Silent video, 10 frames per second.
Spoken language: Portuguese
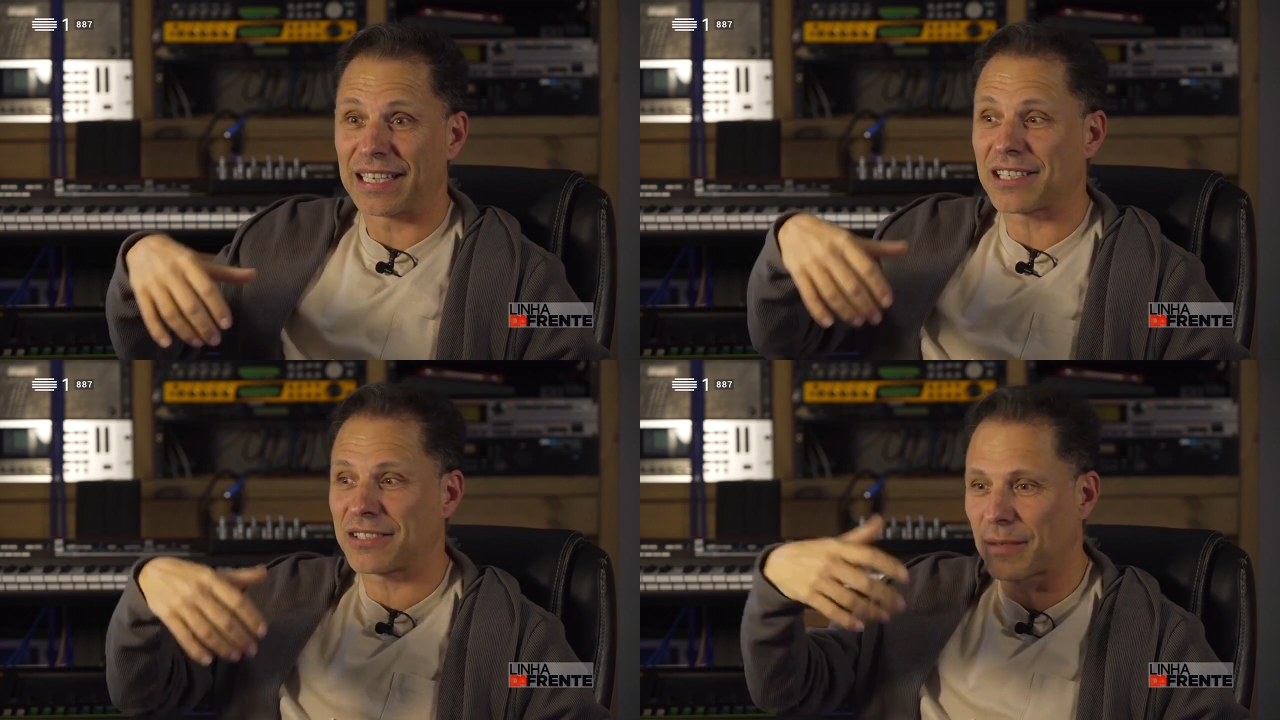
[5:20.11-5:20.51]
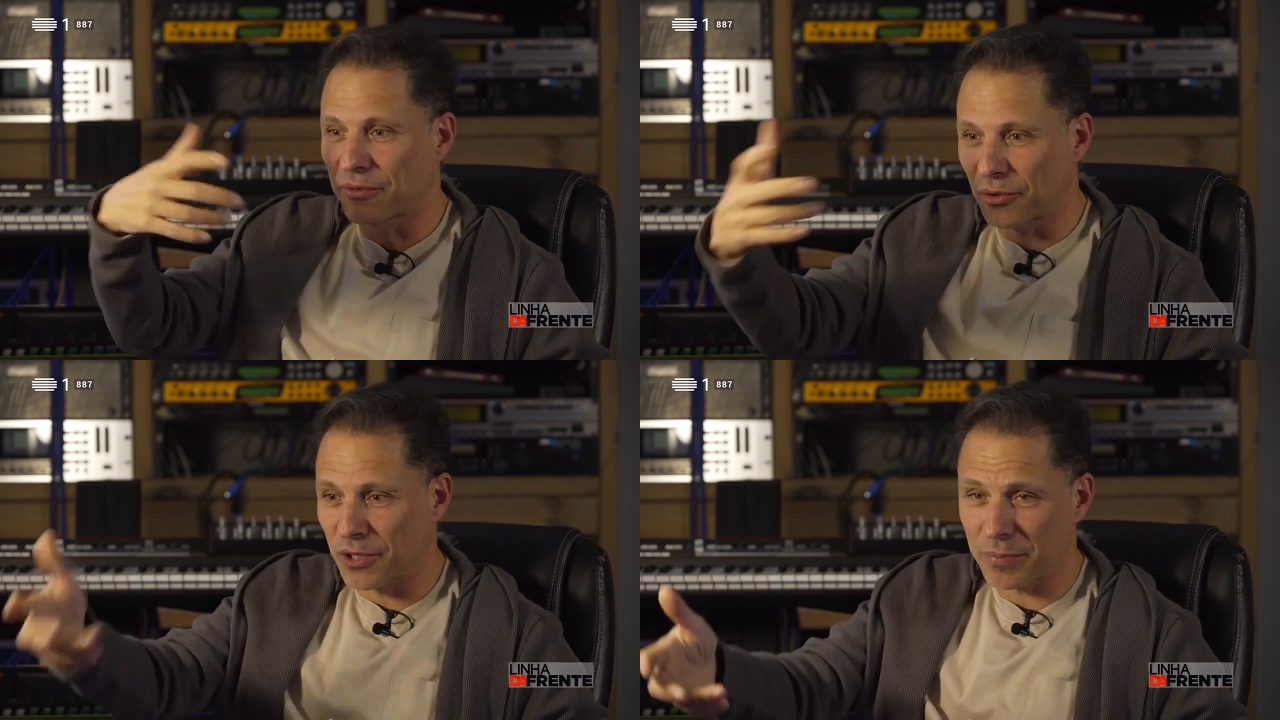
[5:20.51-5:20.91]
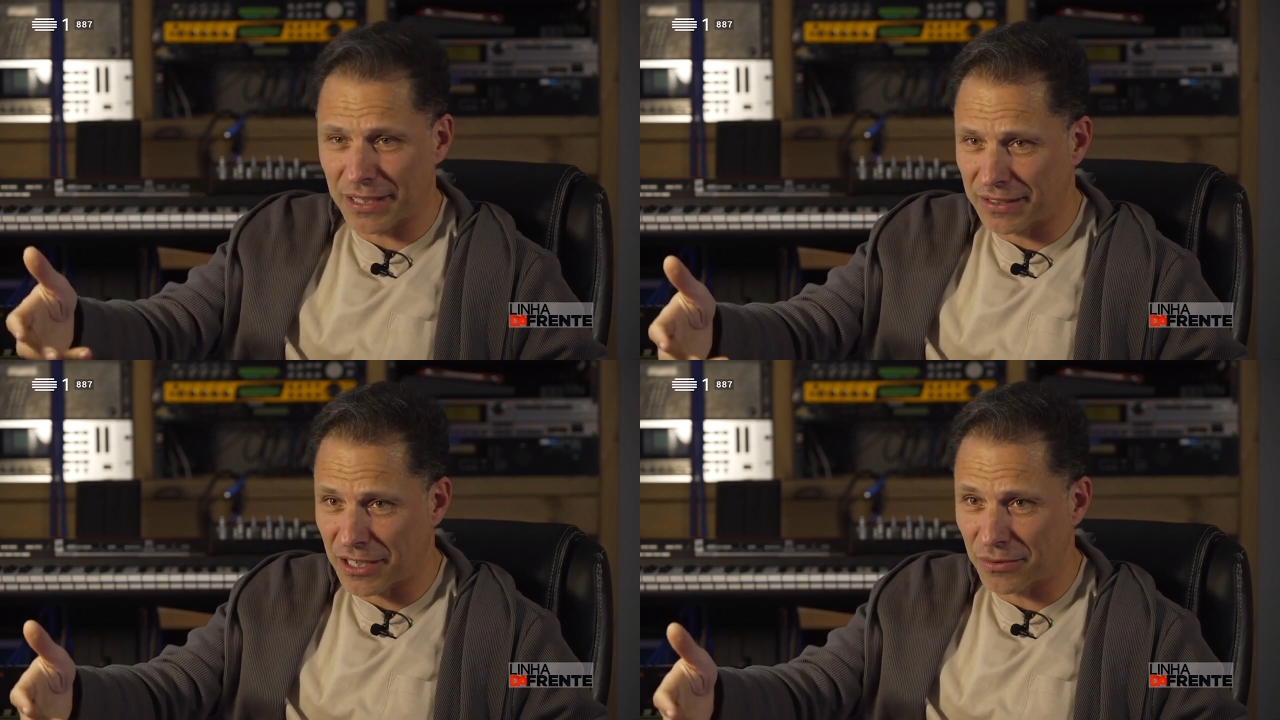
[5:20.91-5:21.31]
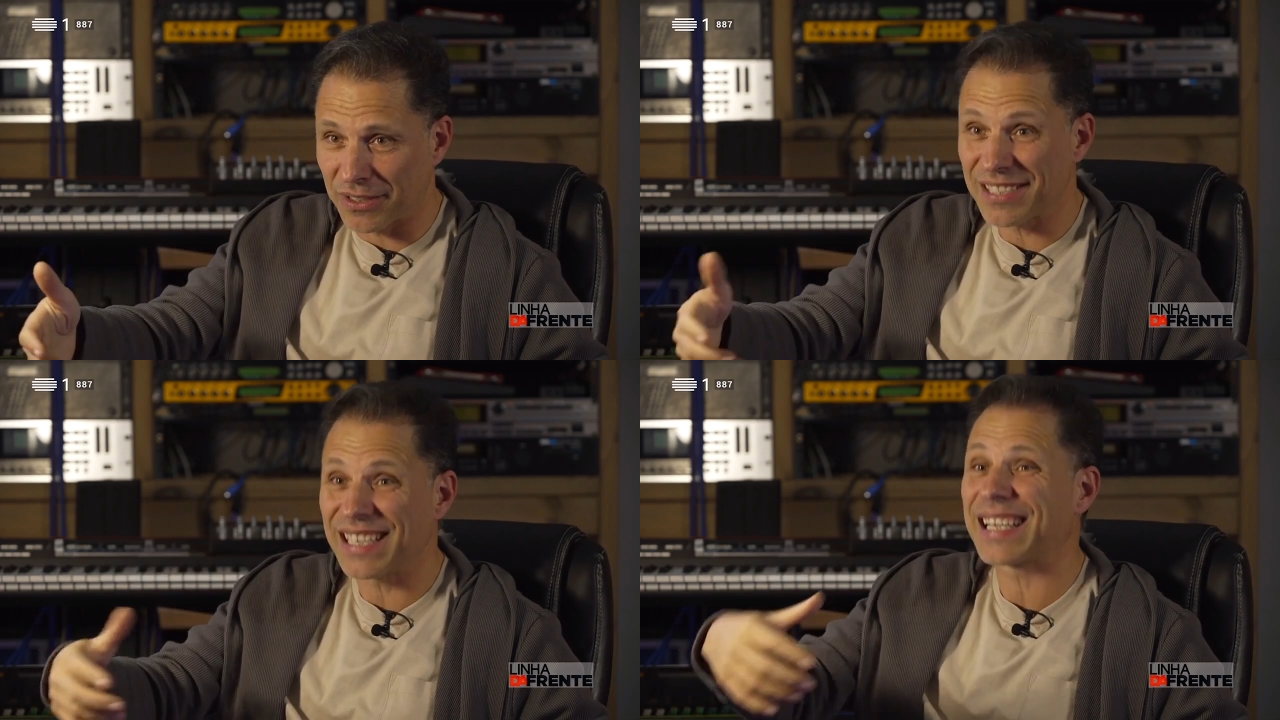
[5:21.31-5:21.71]
arrastar pessoas para ir atrás
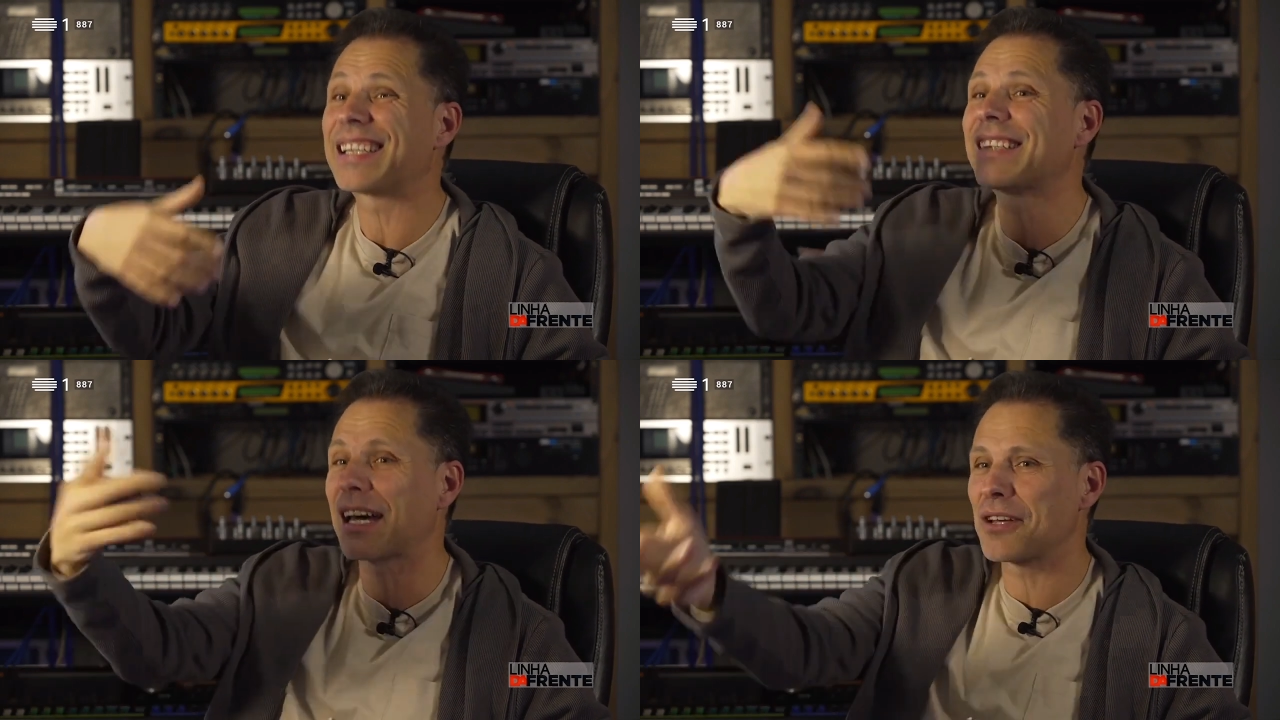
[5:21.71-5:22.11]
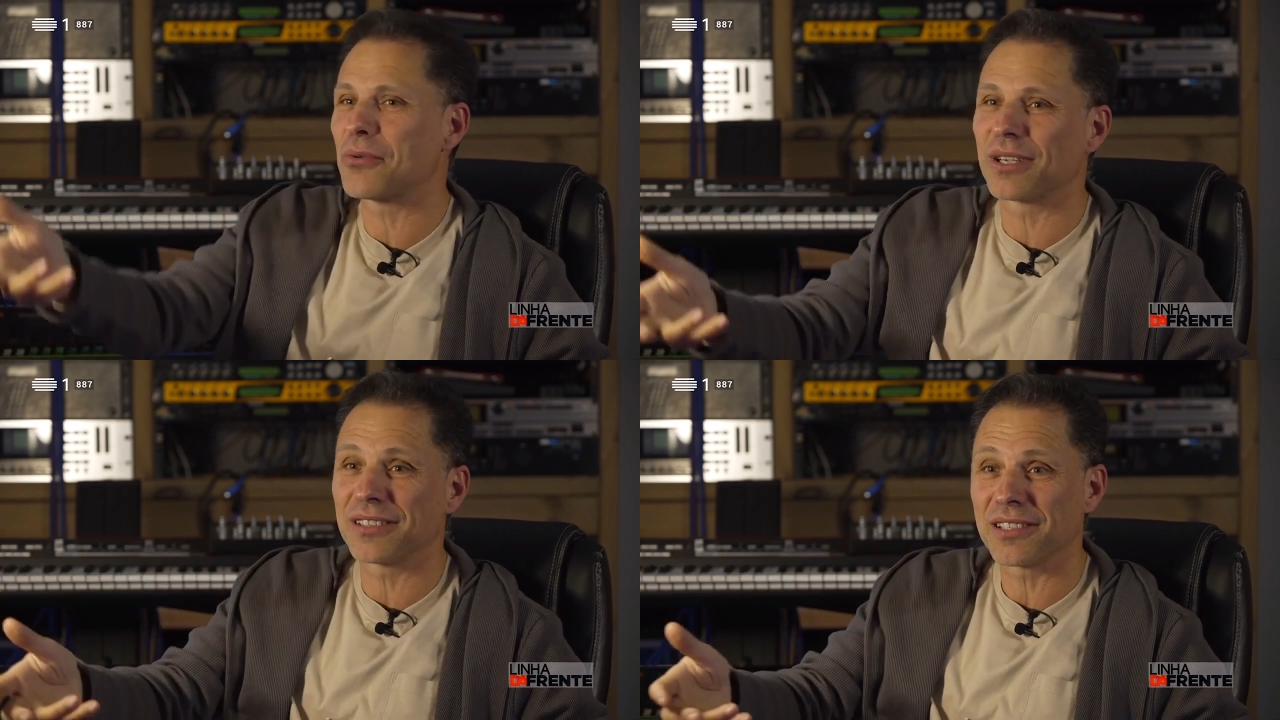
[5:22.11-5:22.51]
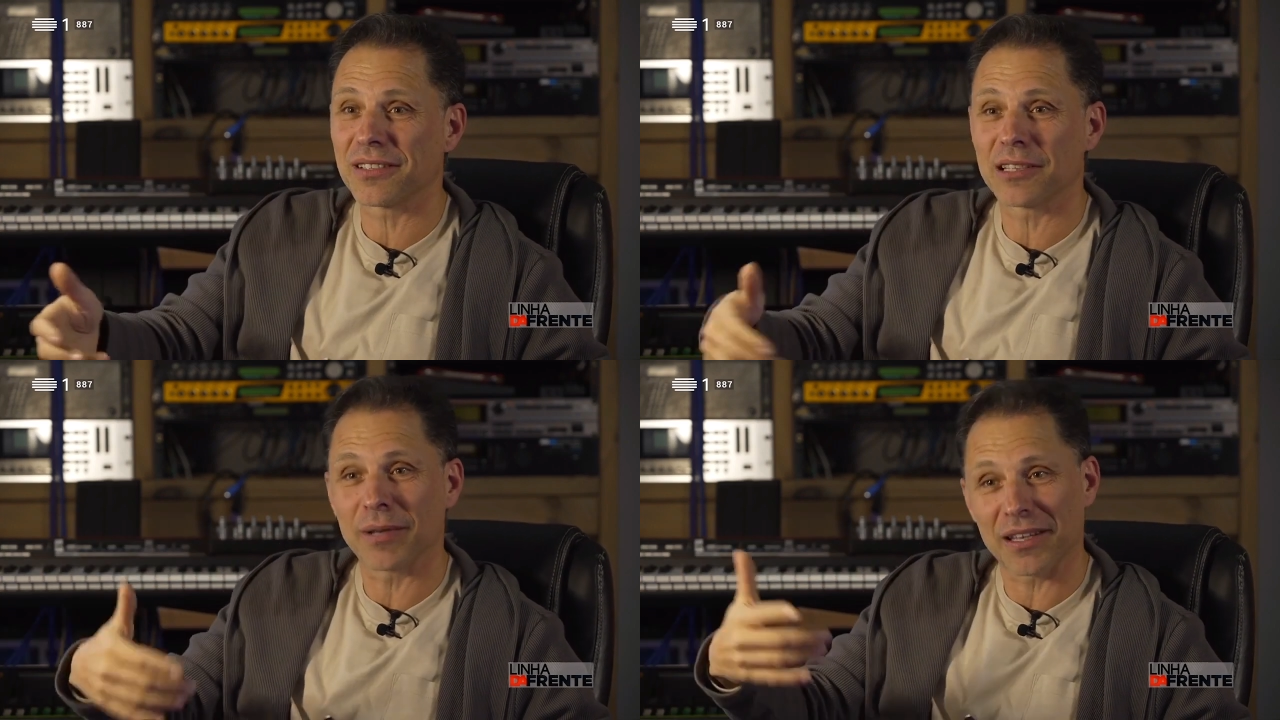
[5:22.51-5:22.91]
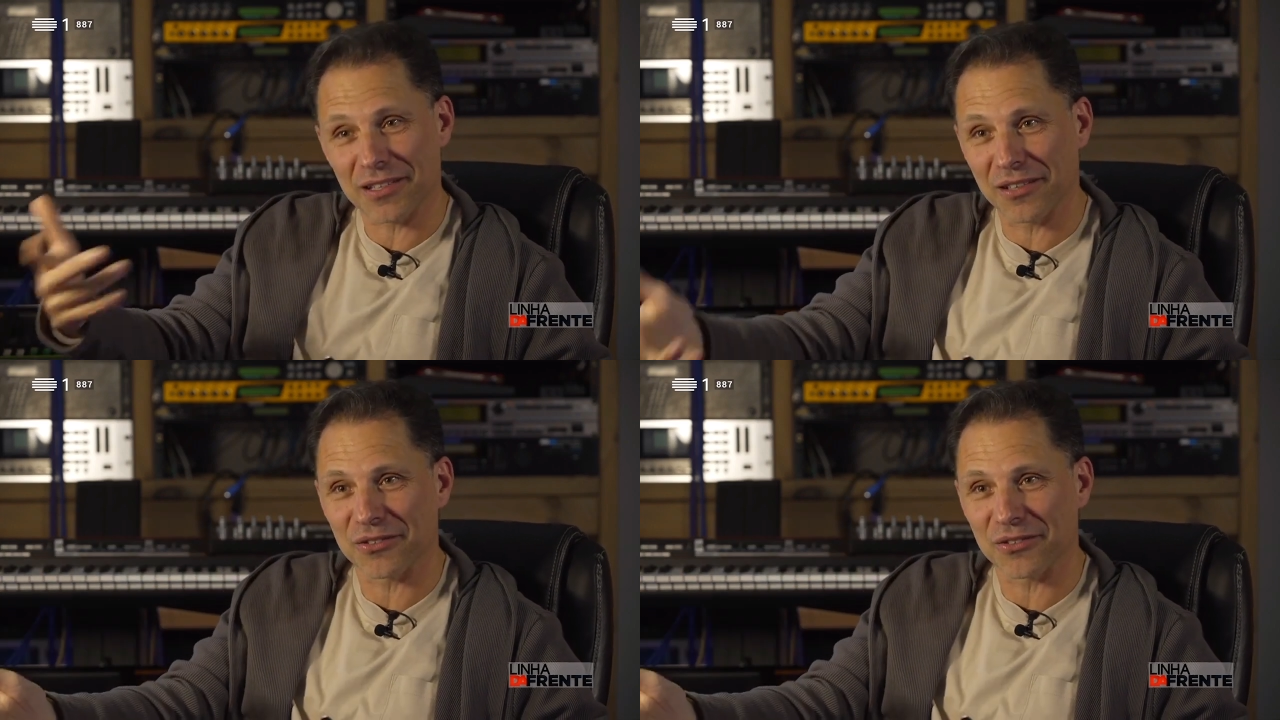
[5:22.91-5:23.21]
do artista e cantarem com o artista determinadas